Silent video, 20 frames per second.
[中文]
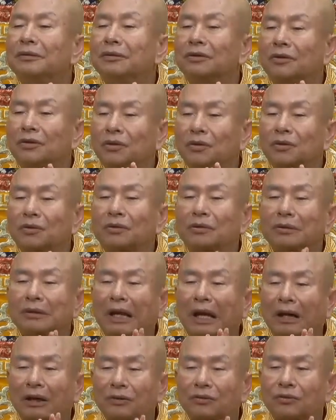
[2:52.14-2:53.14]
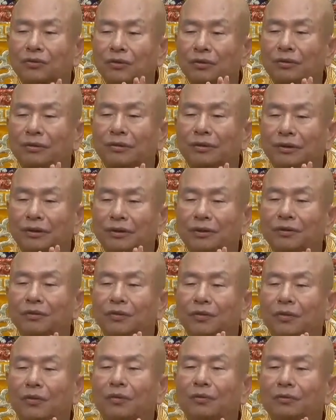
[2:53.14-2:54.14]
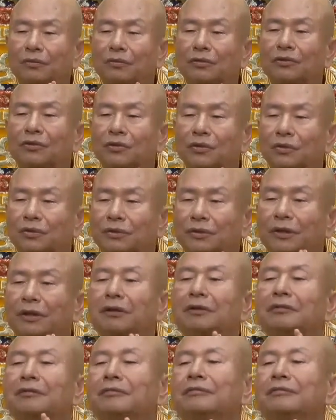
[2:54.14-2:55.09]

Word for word: 由大准提佛母所生。